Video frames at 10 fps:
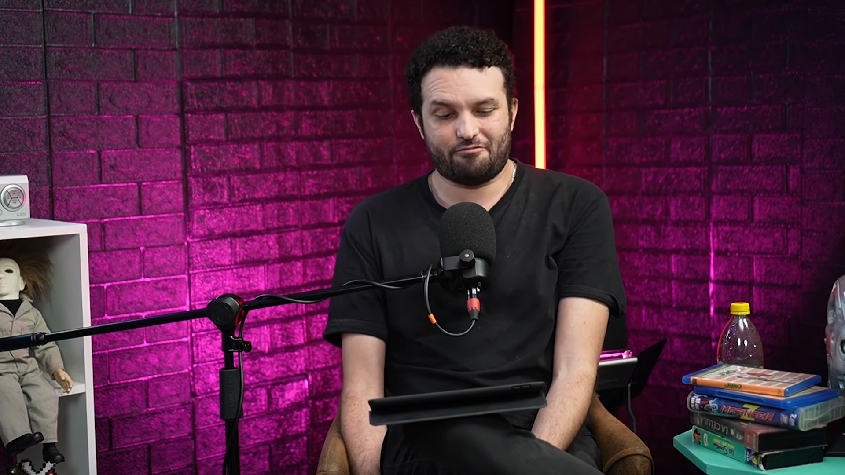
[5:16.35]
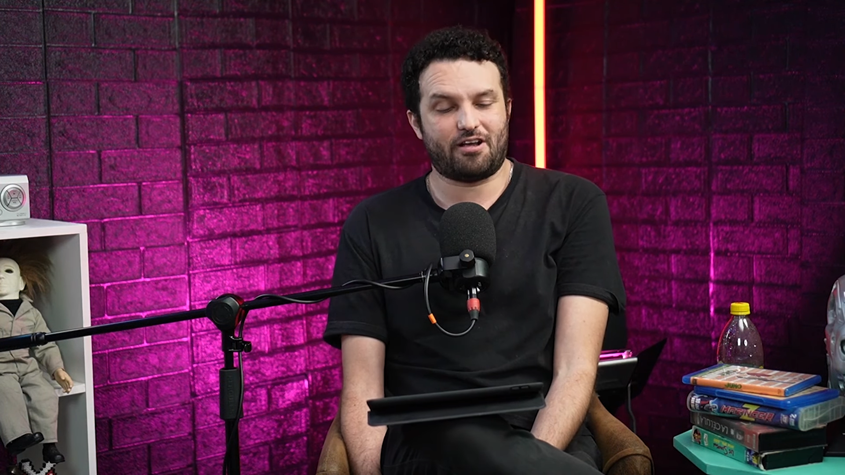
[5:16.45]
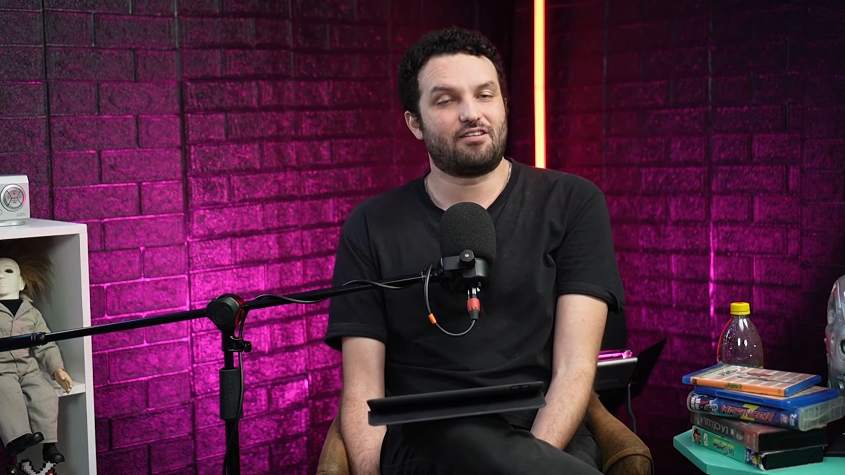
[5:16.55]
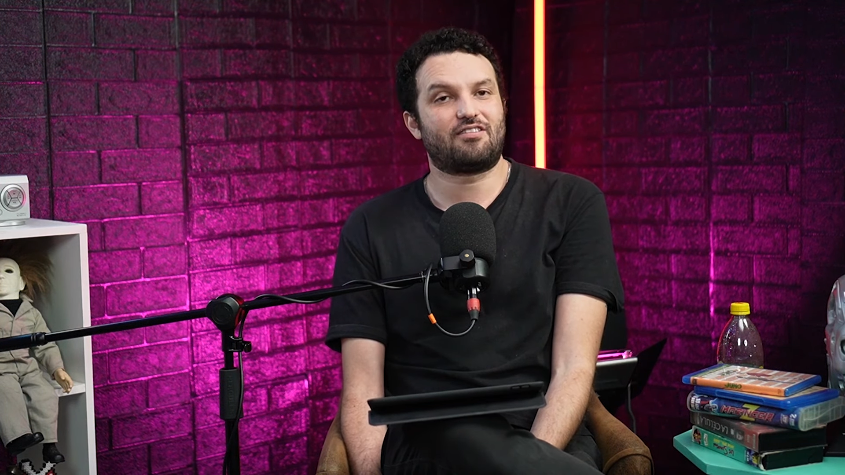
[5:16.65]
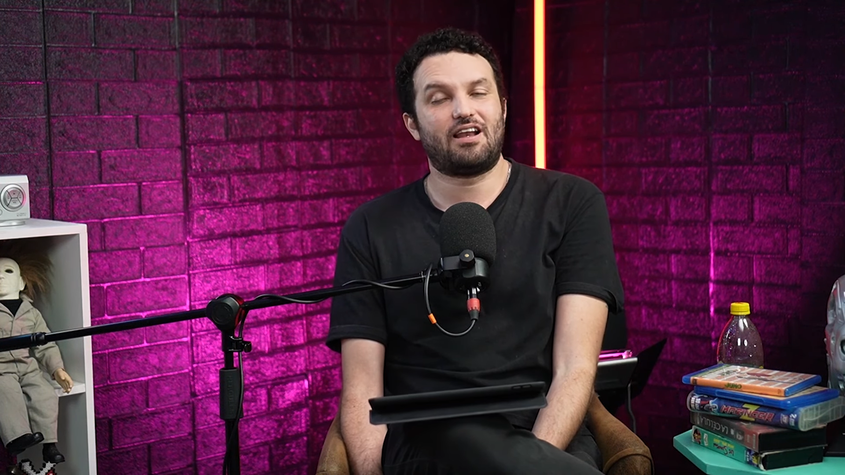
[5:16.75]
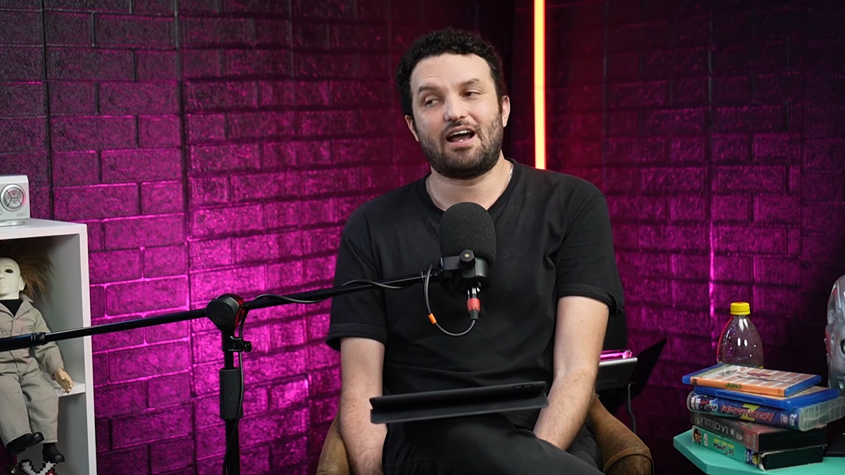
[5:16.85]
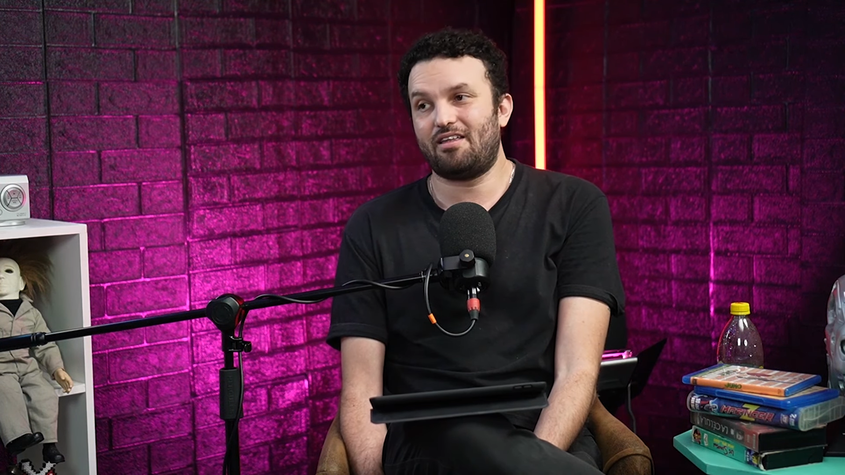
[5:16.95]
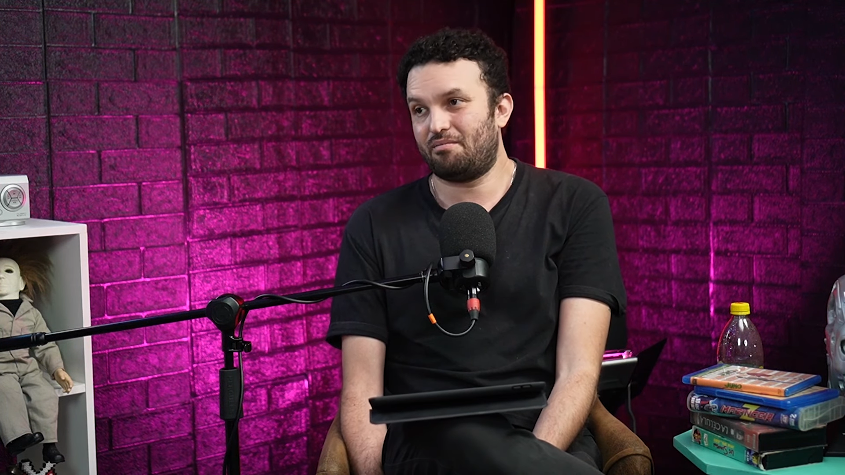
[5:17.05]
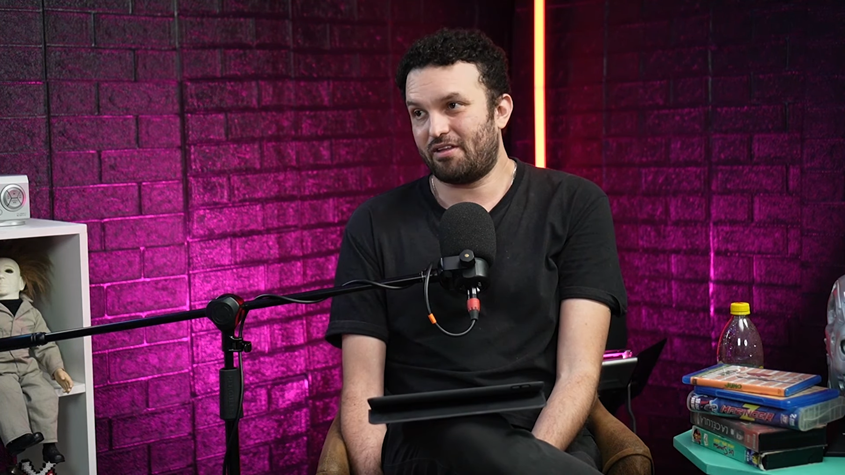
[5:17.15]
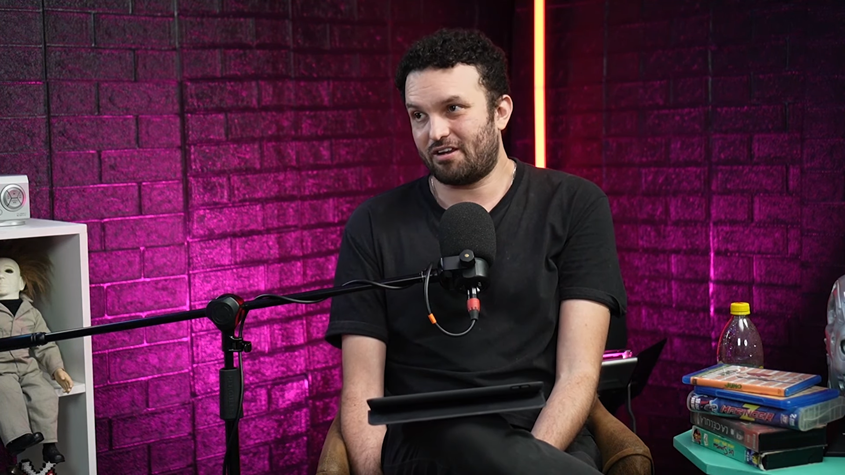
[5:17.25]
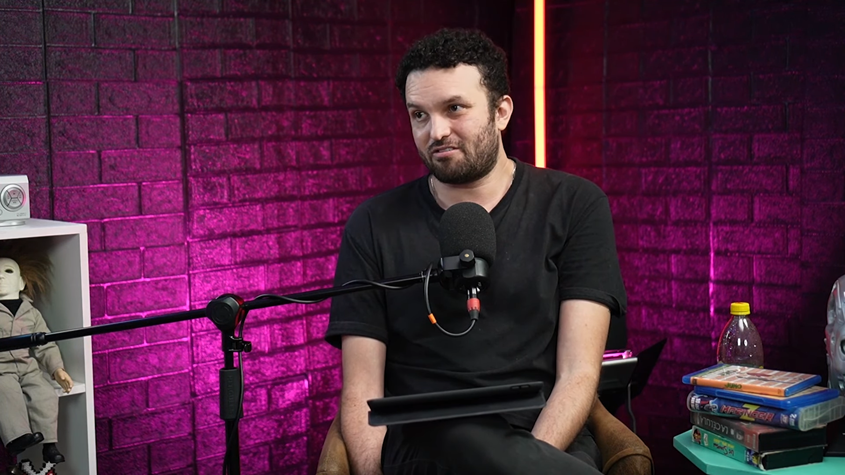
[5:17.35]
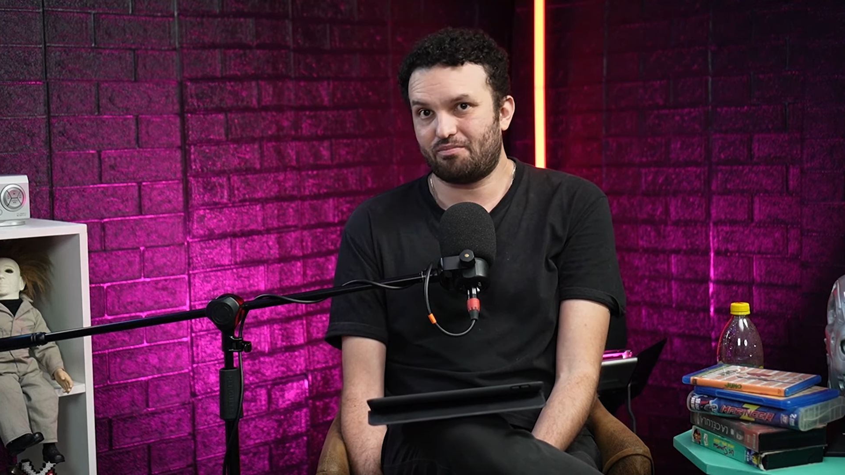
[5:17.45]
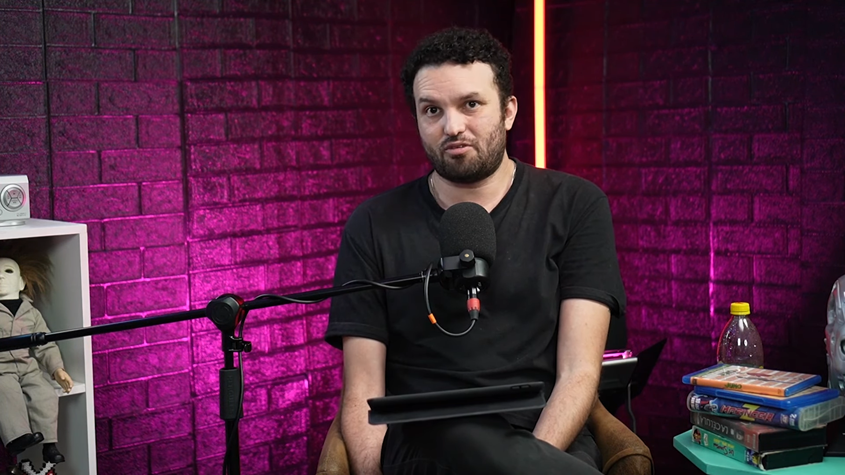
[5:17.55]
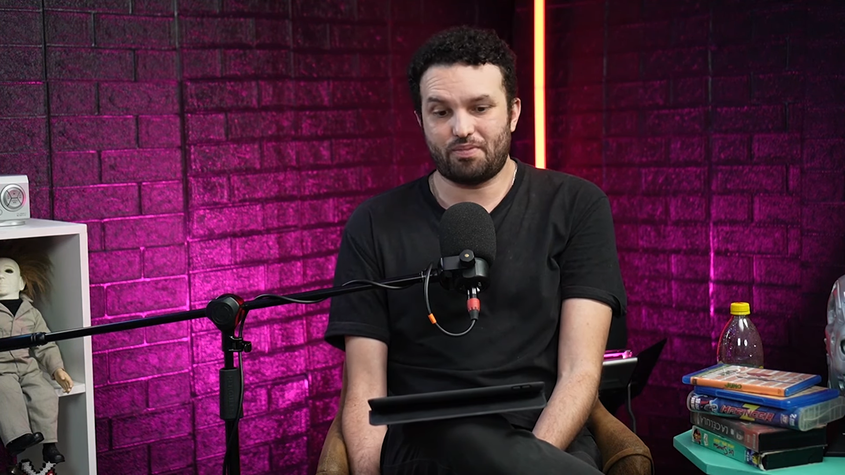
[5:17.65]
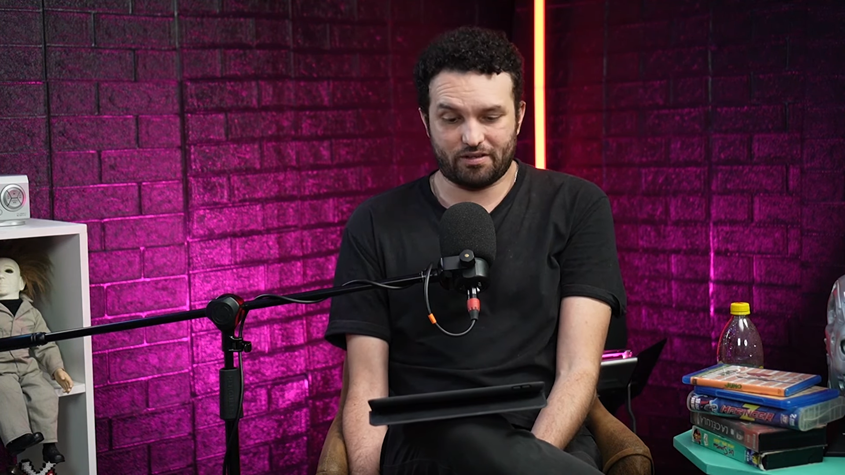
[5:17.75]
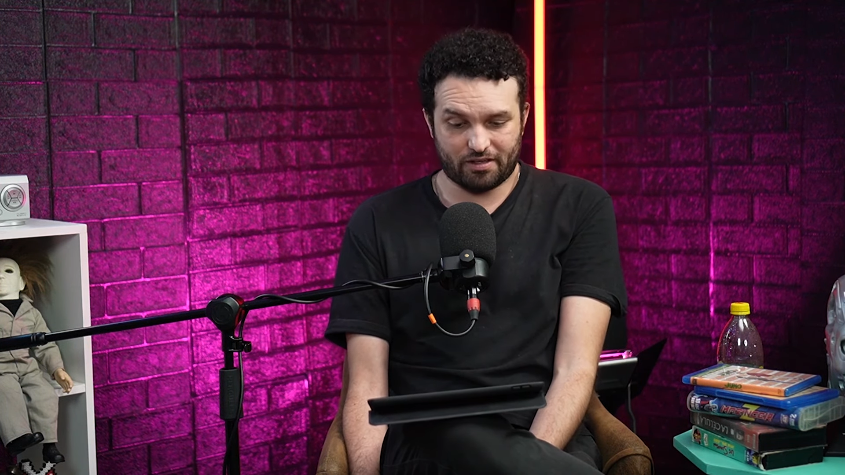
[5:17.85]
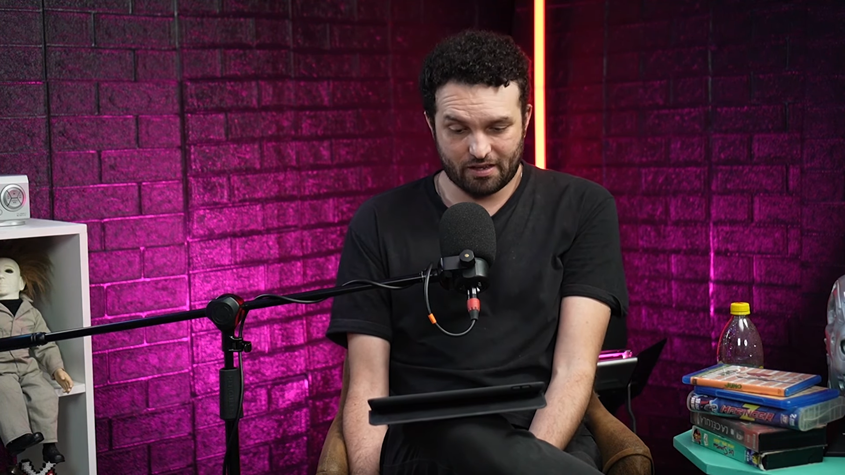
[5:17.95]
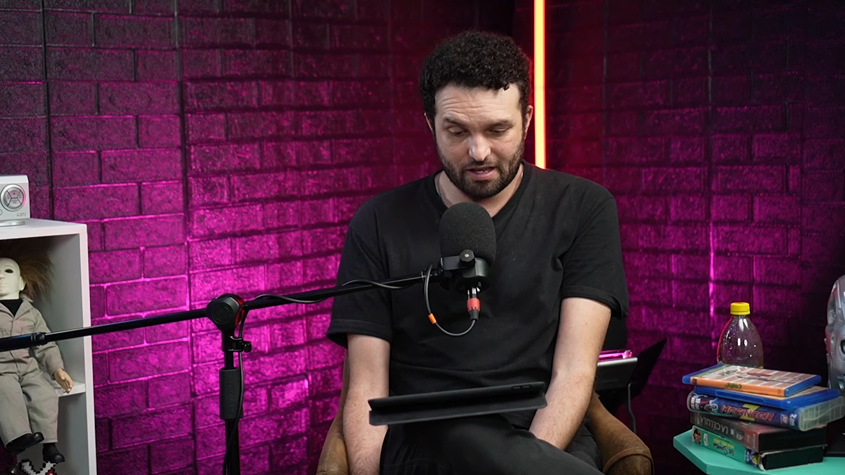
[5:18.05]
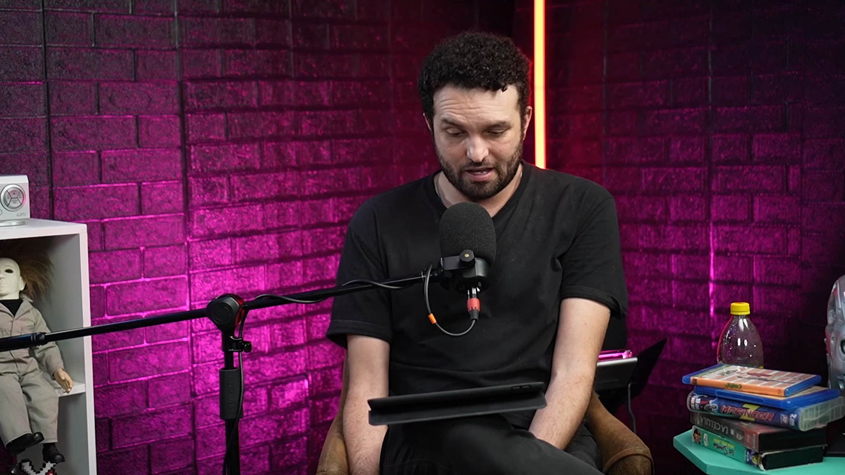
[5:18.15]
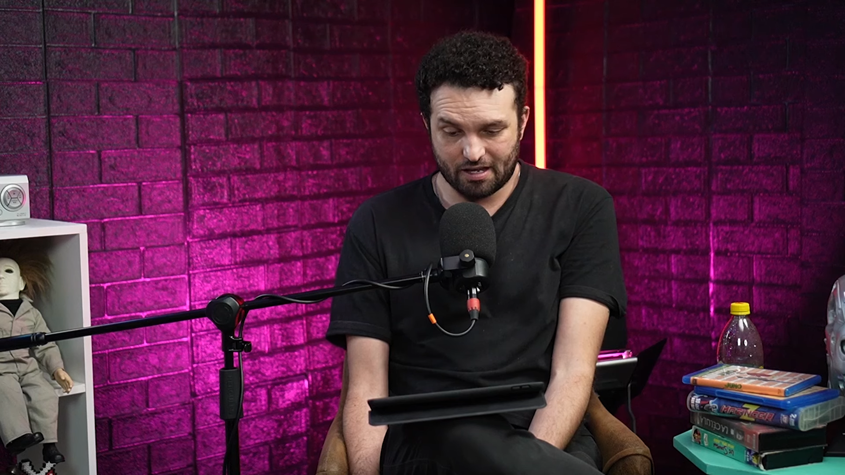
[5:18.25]
fue cancelada de madrazo por
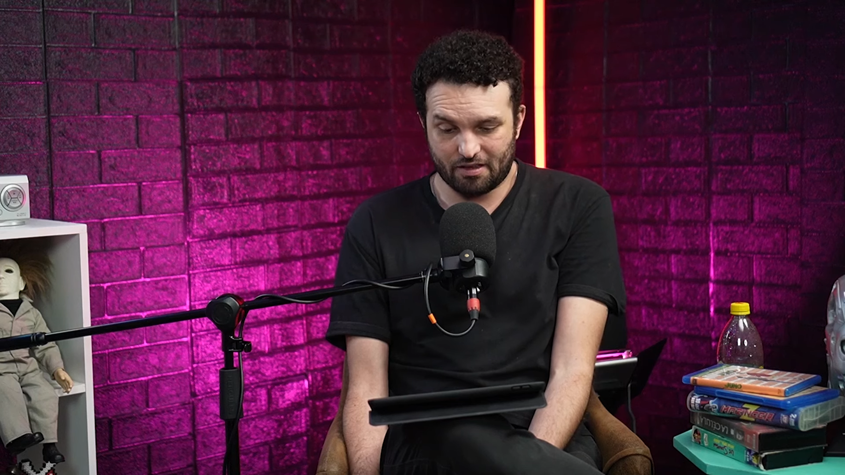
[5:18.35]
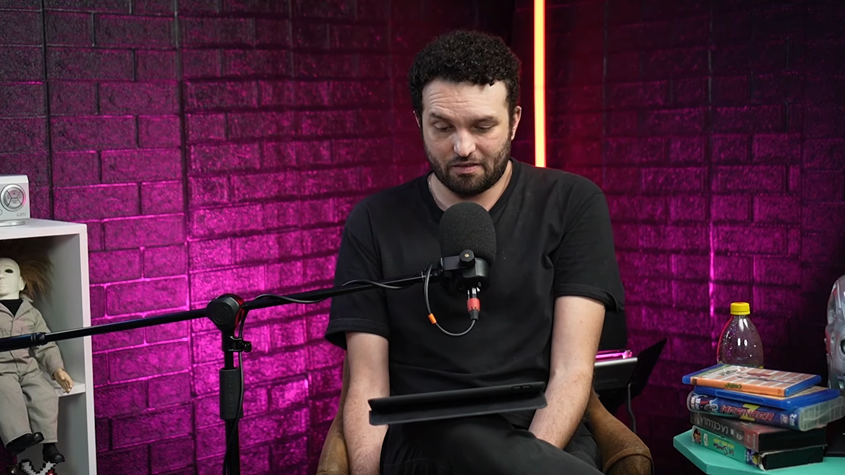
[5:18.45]
parte de,